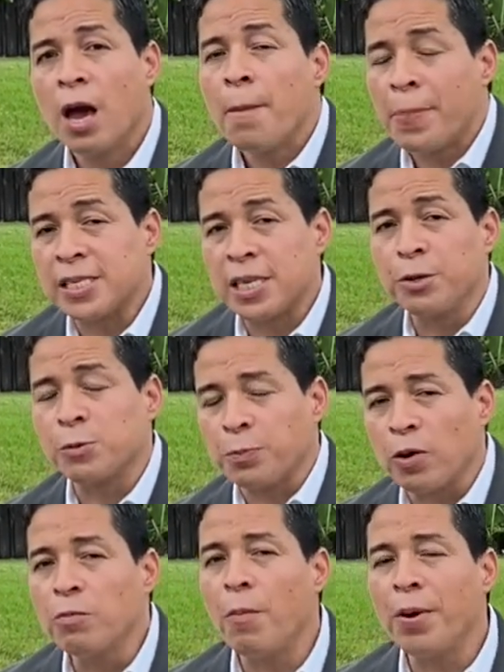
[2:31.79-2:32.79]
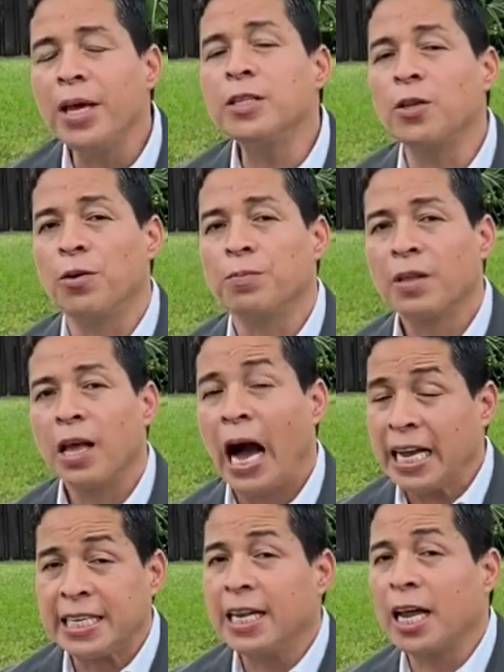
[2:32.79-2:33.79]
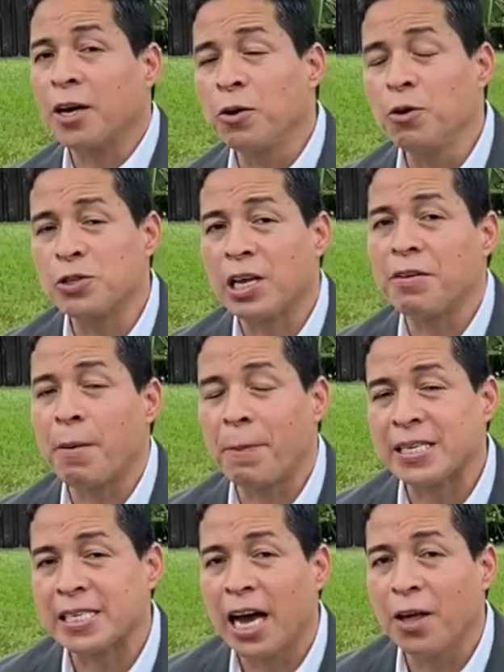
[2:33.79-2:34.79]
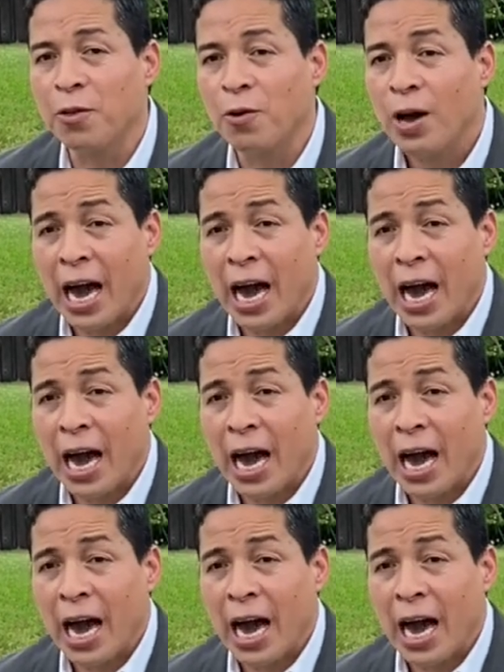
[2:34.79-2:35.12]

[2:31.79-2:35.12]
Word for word: Pensemos por un momento, allí en la cruz, ¿qué había pasado?